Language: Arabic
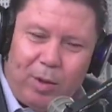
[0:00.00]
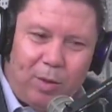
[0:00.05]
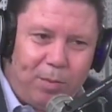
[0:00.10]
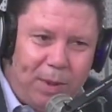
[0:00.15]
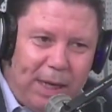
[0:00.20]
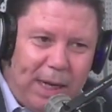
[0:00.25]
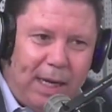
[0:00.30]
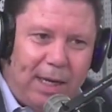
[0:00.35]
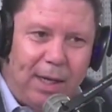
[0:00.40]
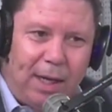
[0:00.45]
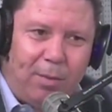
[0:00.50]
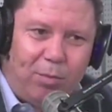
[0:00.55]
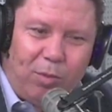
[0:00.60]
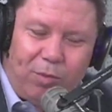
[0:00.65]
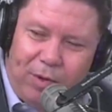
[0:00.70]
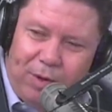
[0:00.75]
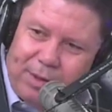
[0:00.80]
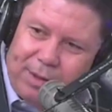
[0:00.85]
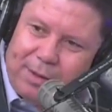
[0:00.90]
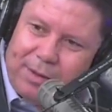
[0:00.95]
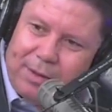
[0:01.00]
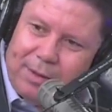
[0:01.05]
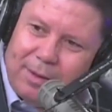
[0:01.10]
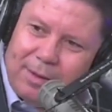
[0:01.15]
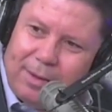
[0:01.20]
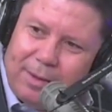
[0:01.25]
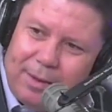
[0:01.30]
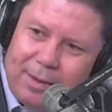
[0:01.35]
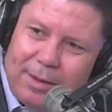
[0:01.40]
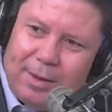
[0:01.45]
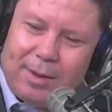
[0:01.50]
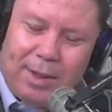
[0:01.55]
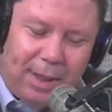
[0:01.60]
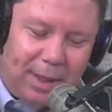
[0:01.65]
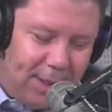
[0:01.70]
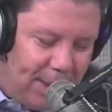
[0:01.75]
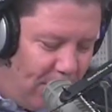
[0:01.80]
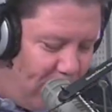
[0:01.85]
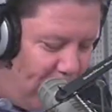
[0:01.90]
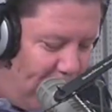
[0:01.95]
لبنان المفلس أي.
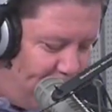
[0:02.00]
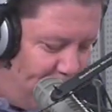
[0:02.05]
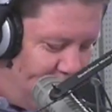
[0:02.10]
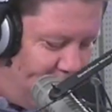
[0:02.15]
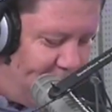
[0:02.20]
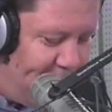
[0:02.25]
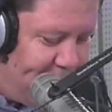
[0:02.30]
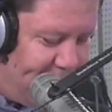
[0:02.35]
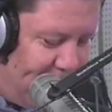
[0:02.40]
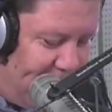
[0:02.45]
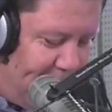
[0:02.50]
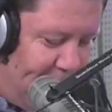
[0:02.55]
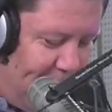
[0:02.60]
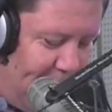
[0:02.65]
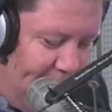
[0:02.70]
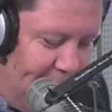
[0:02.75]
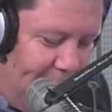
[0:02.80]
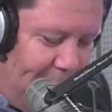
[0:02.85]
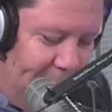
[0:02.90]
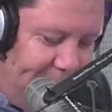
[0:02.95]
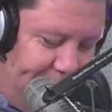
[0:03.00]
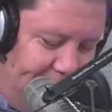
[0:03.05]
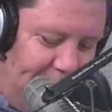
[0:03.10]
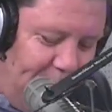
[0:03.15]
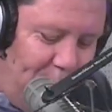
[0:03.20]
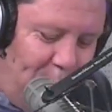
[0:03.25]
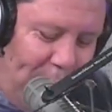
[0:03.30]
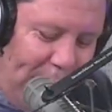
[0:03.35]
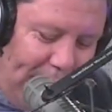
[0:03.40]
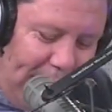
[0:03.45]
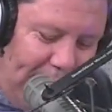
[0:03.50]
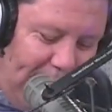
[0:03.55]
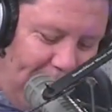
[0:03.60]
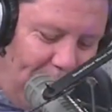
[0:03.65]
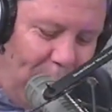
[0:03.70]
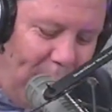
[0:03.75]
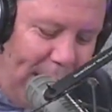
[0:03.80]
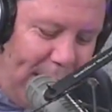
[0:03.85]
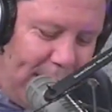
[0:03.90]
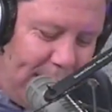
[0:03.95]
الدوله المفلسه يجيو الاخوه